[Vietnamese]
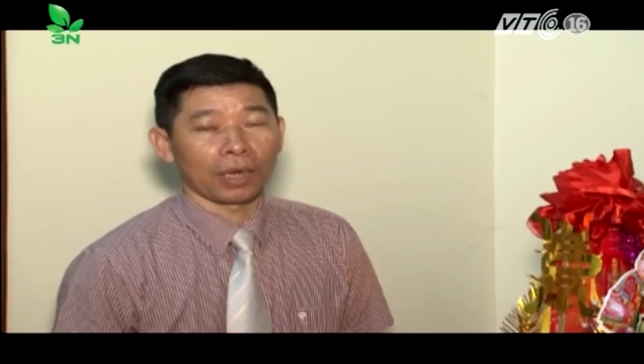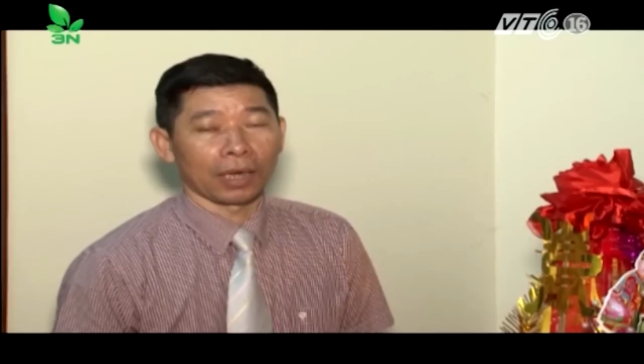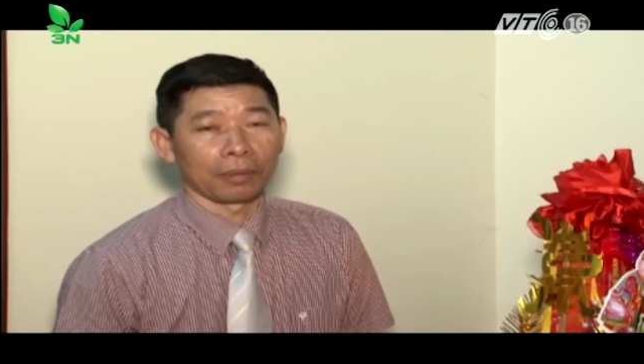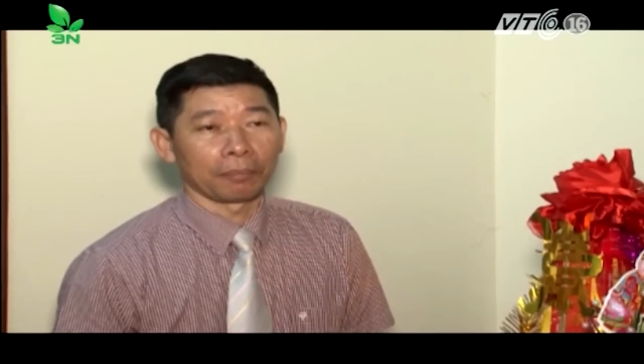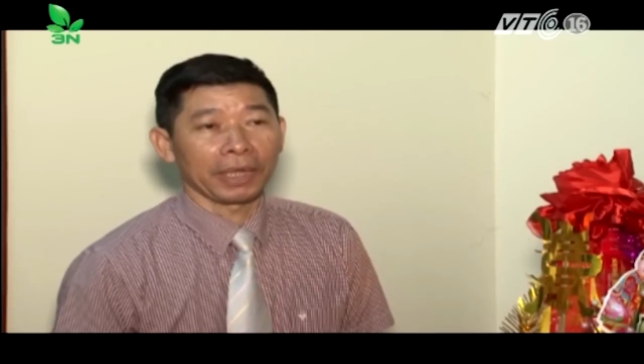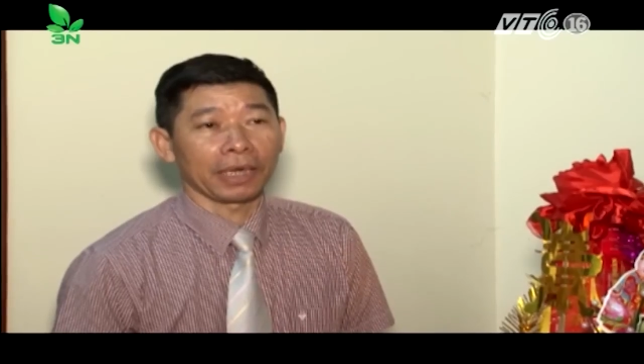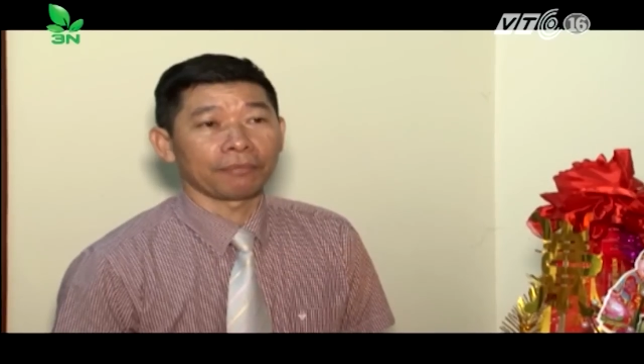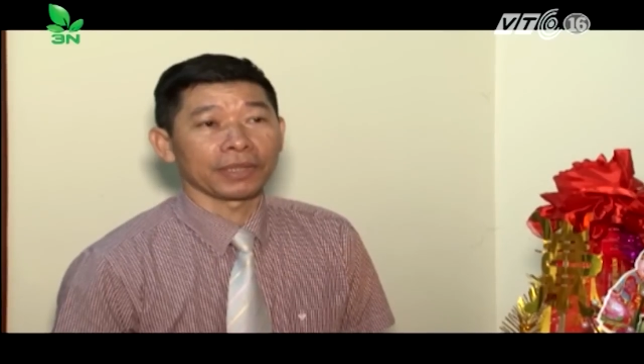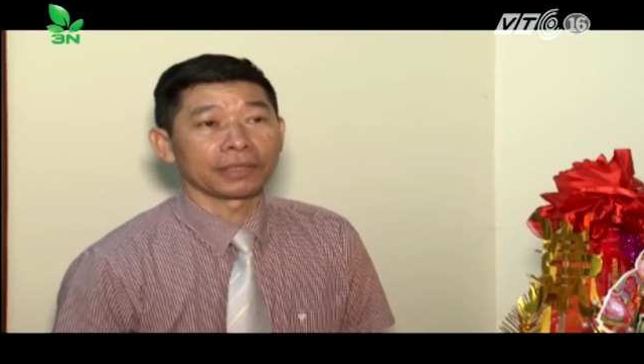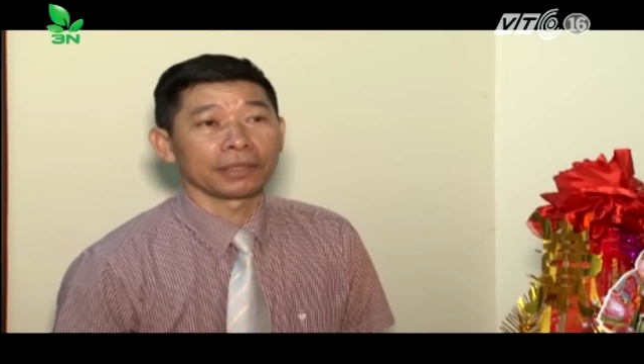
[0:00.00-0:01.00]
Khoảng mấy
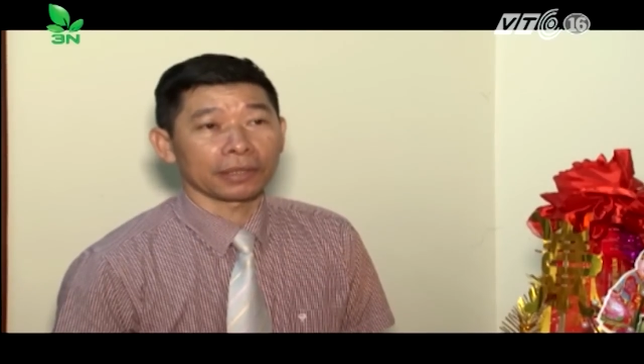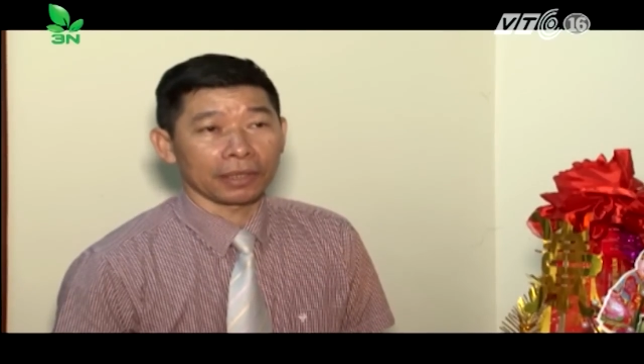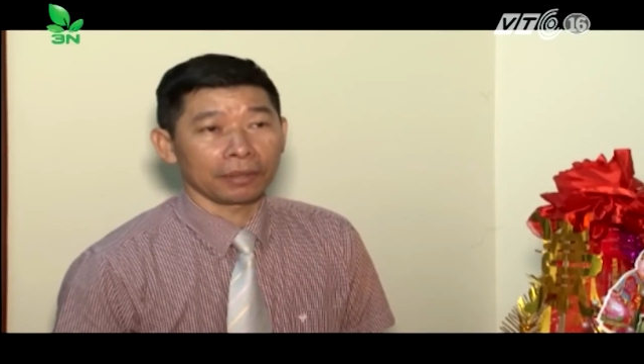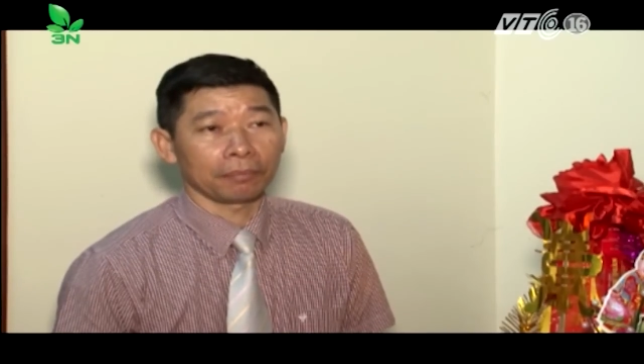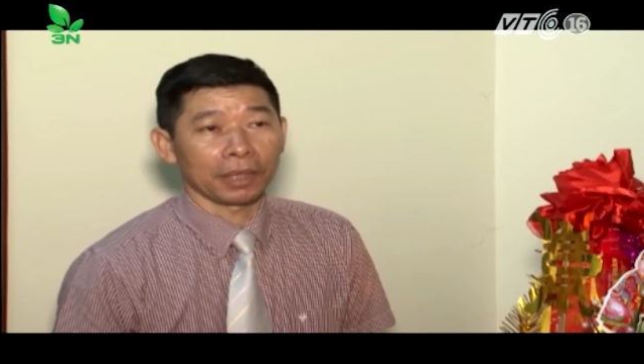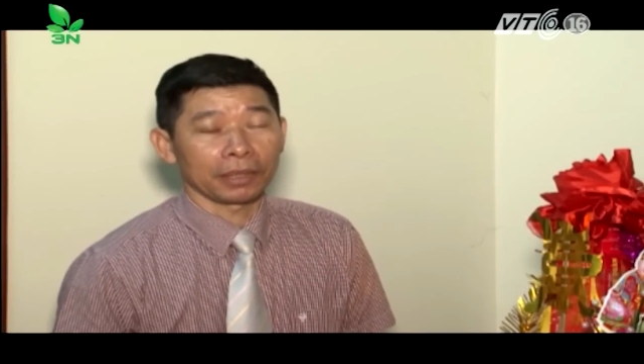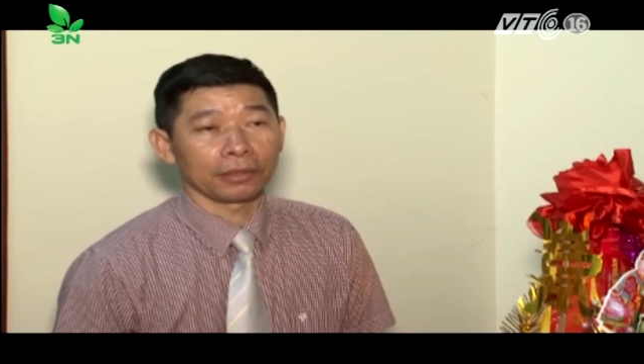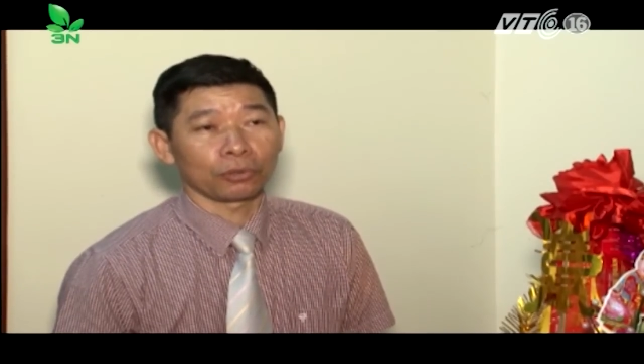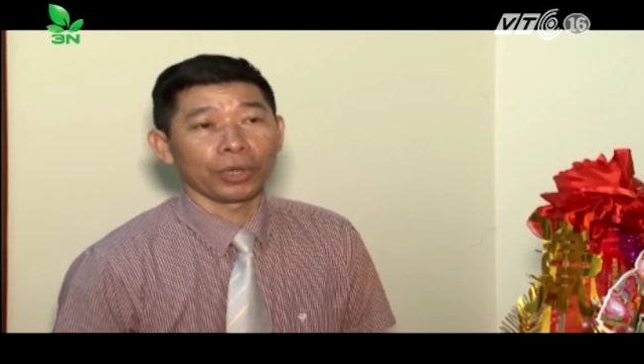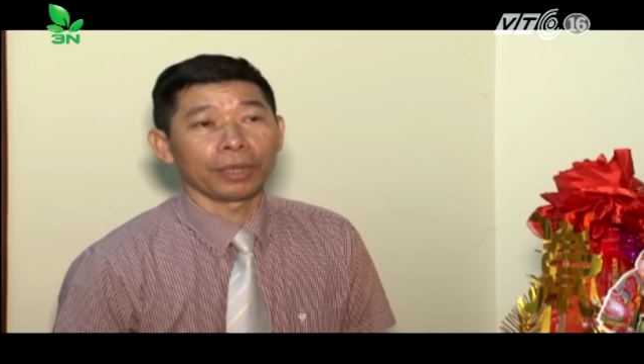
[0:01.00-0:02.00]
năm về trước đấy, mà
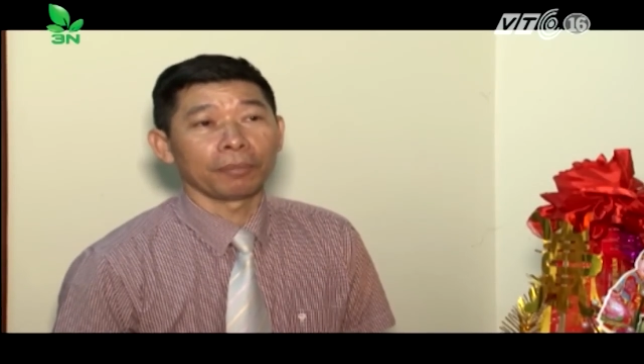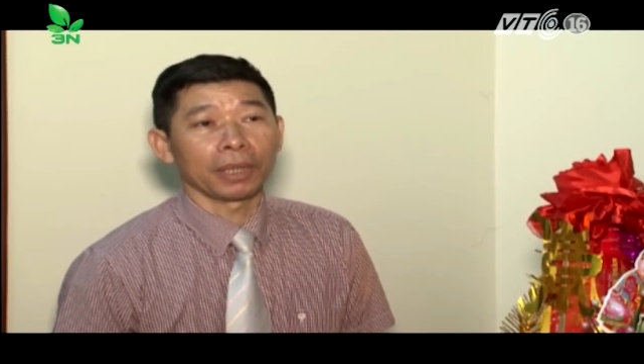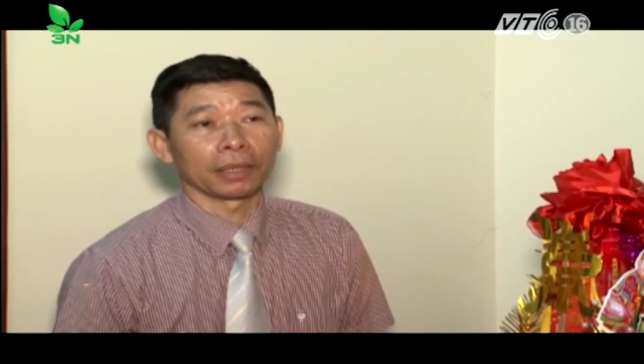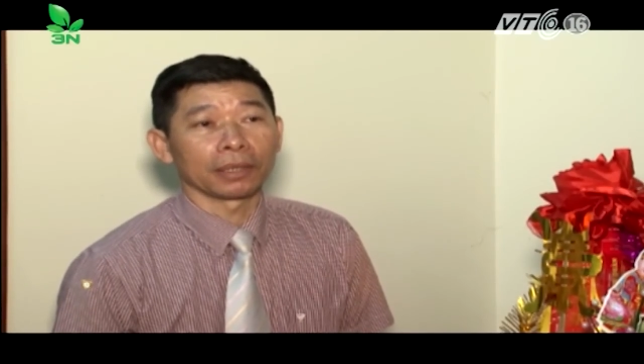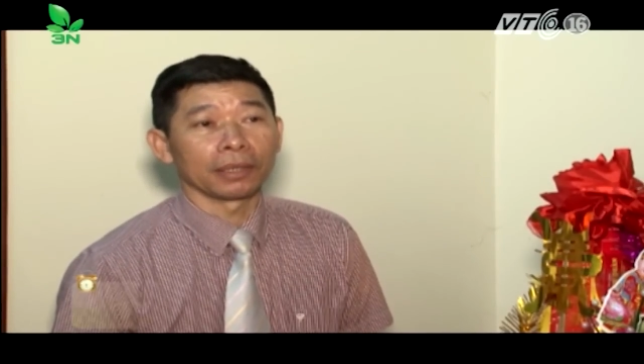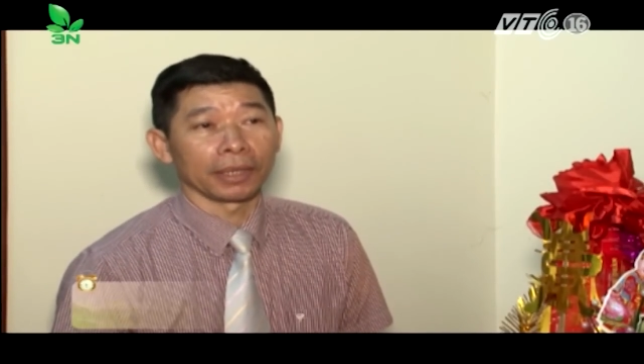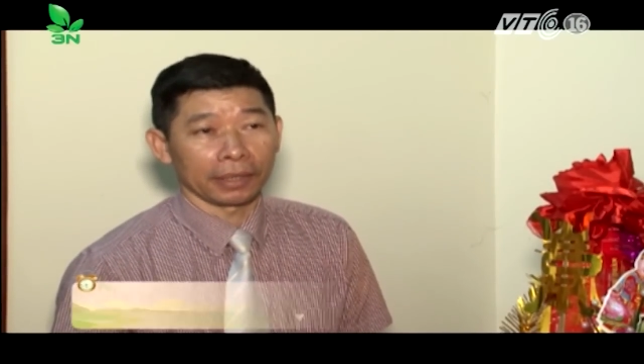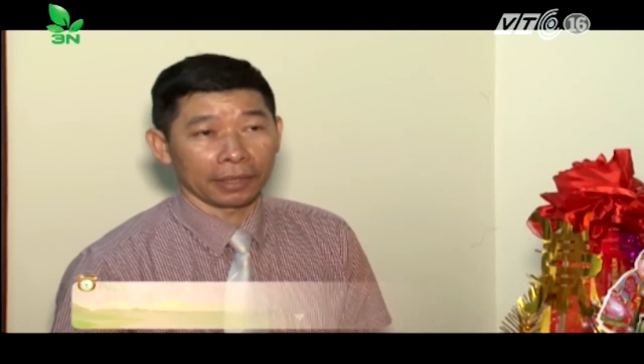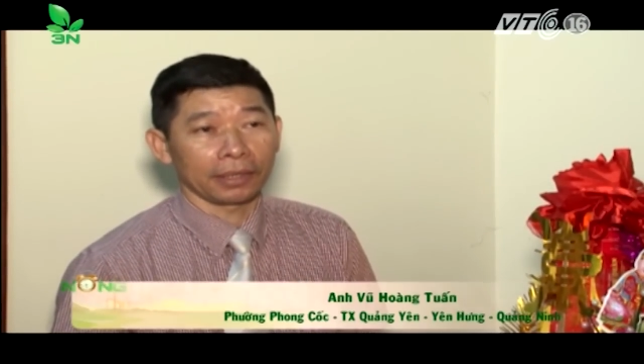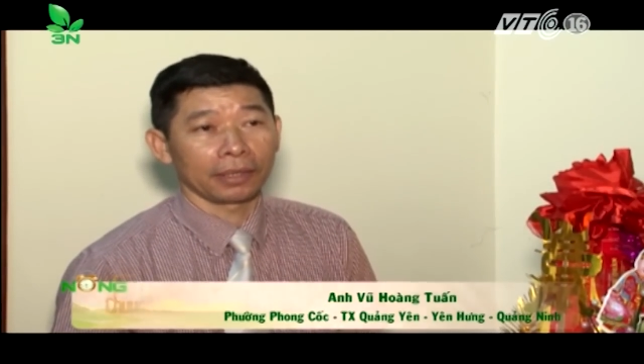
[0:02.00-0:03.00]
đi thuê mượn
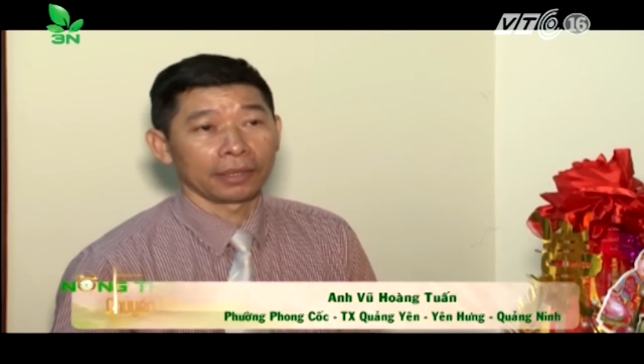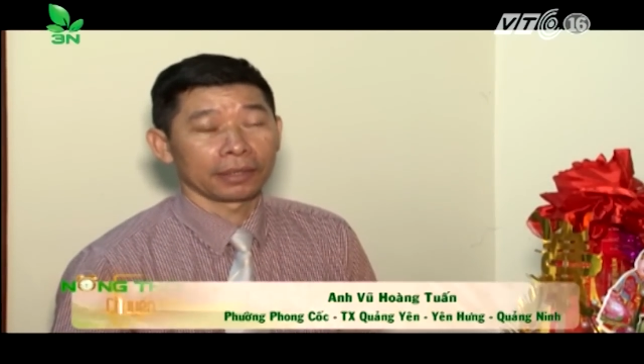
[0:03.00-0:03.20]
người đấy,